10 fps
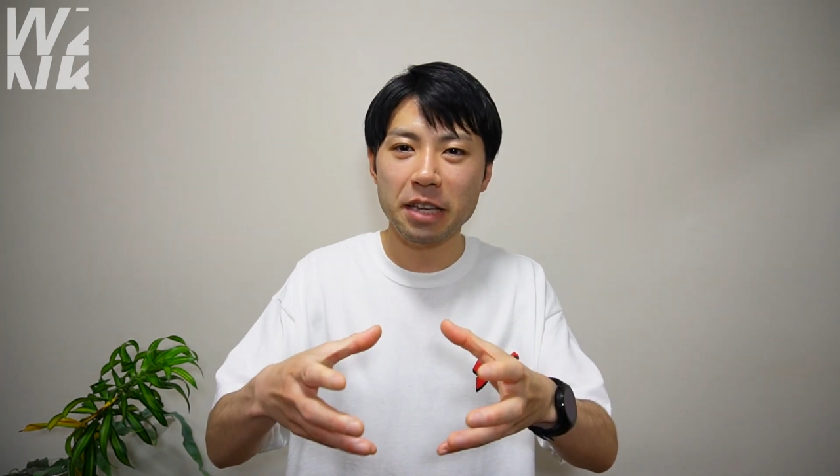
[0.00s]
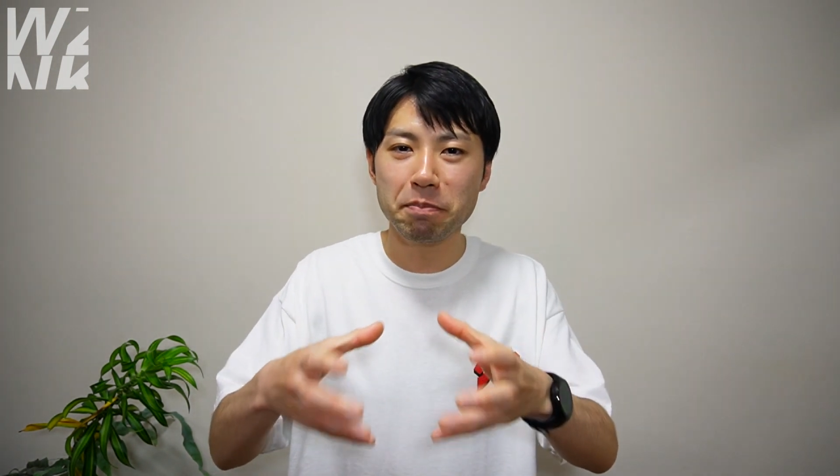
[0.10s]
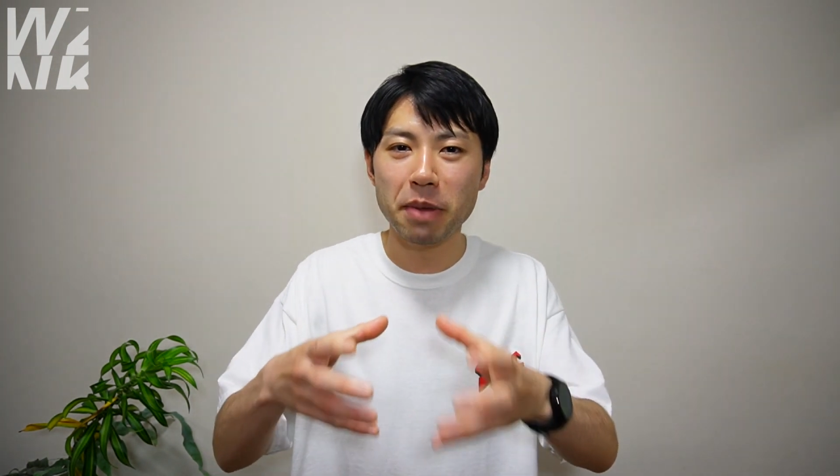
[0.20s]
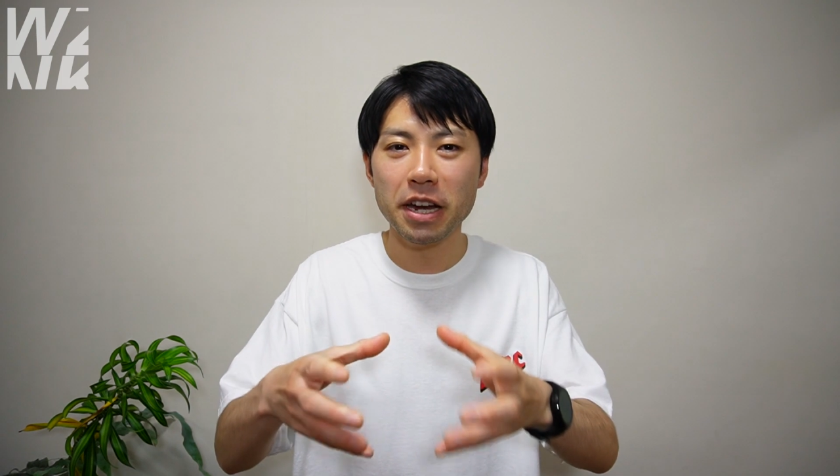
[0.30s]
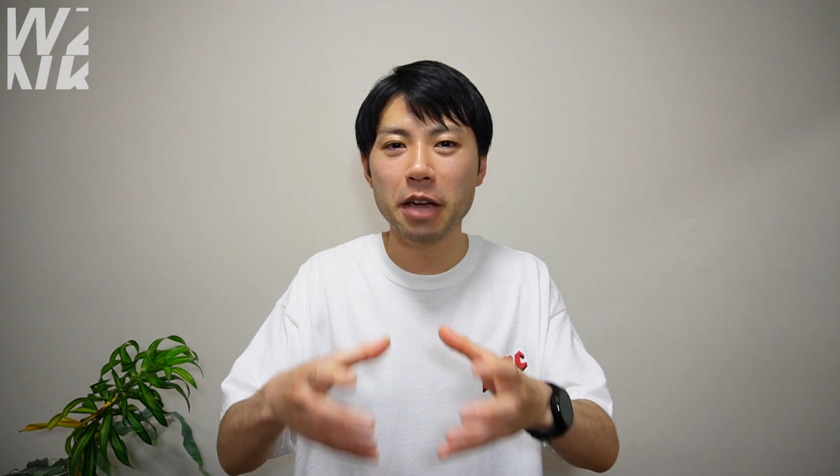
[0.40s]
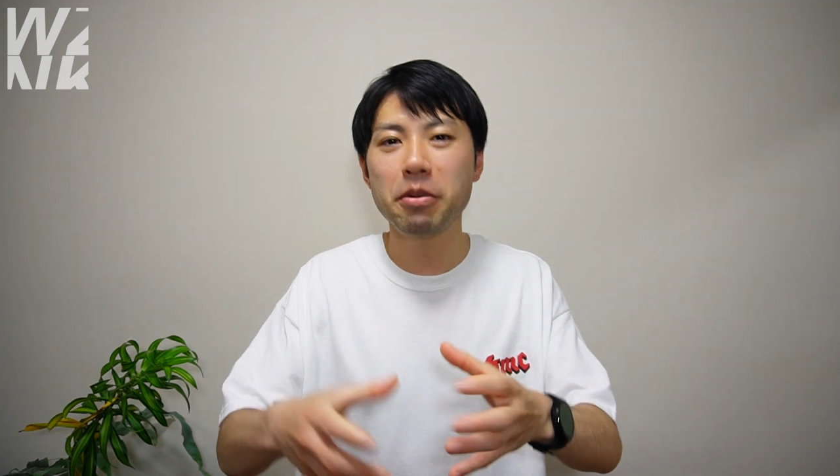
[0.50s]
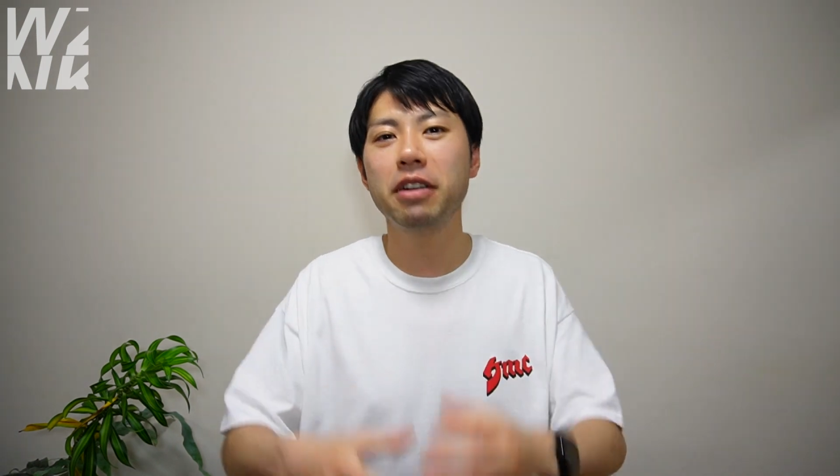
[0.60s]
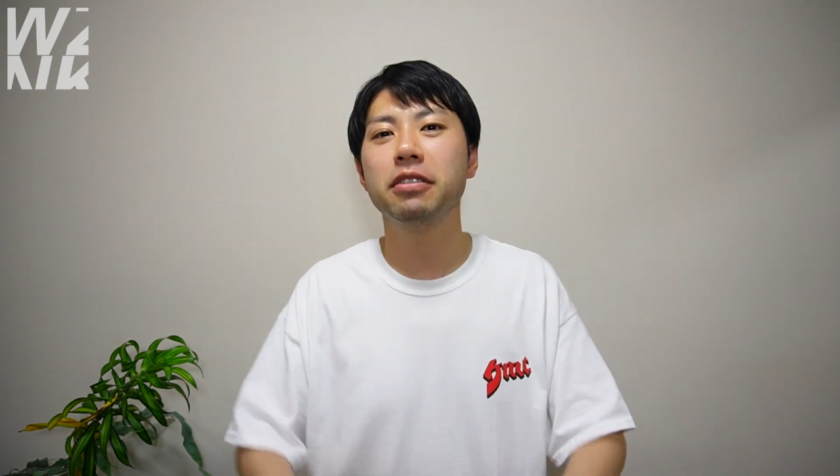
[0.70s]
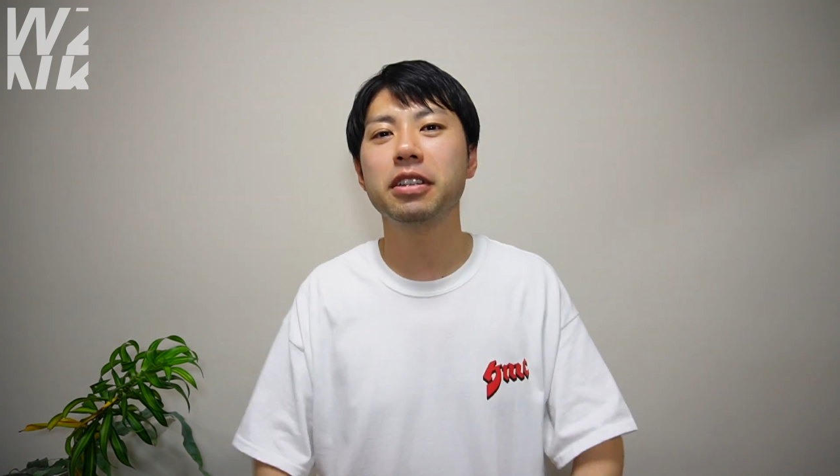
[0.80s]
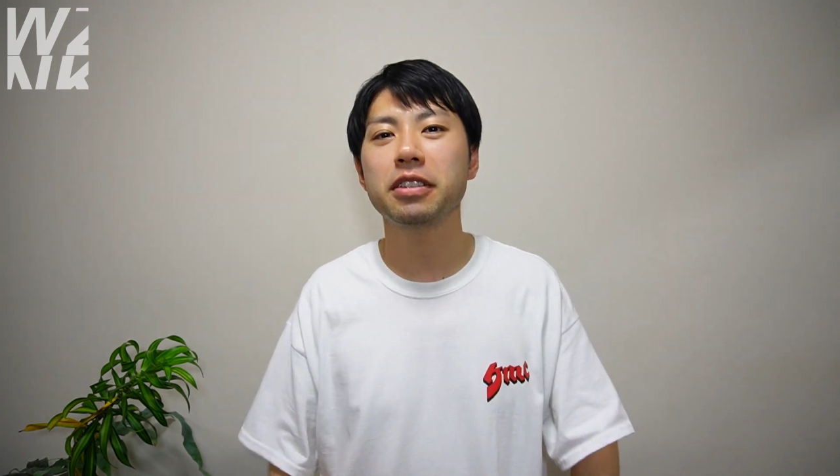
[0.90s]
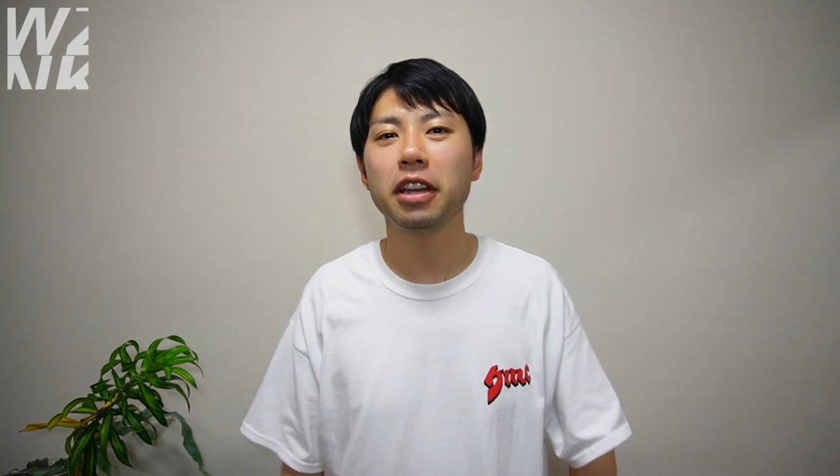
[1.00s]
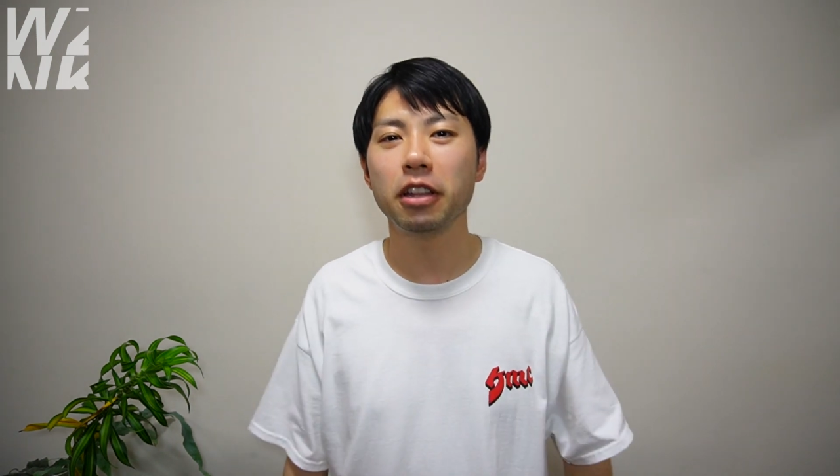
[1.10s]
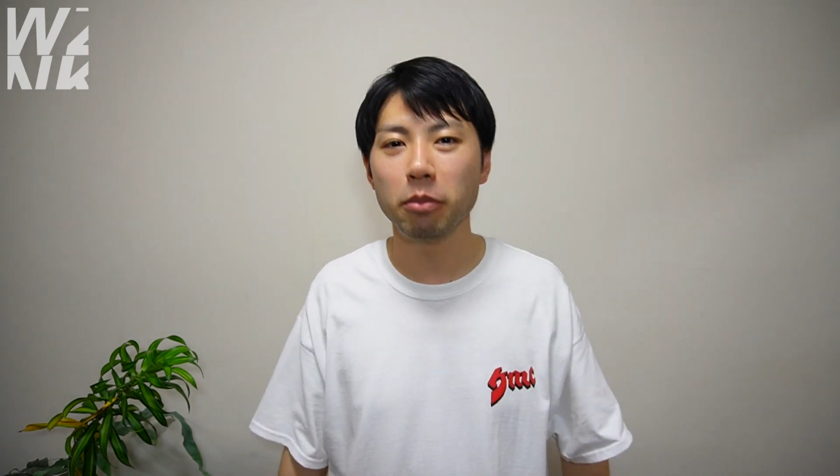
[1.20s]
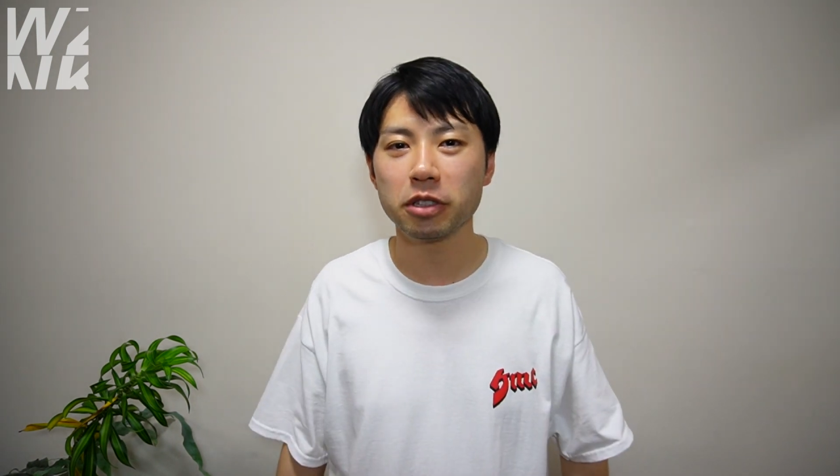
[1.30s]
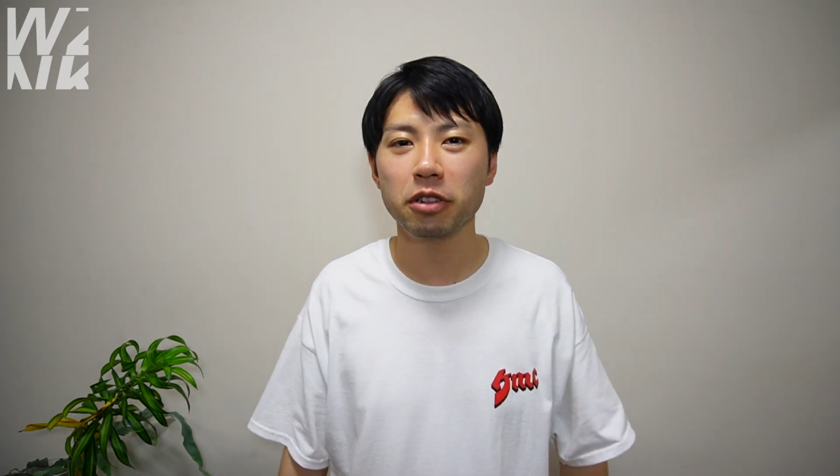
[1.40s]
いっぱいライブやるんですけれども、